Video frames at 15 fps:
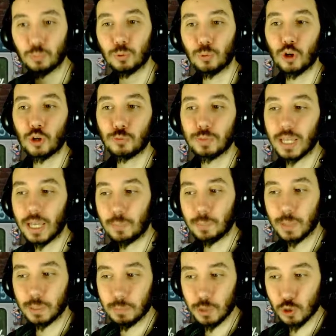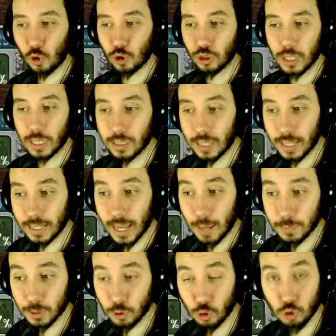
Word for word: bu bölümde bitmiş oldu. 7'de 7 yaptık.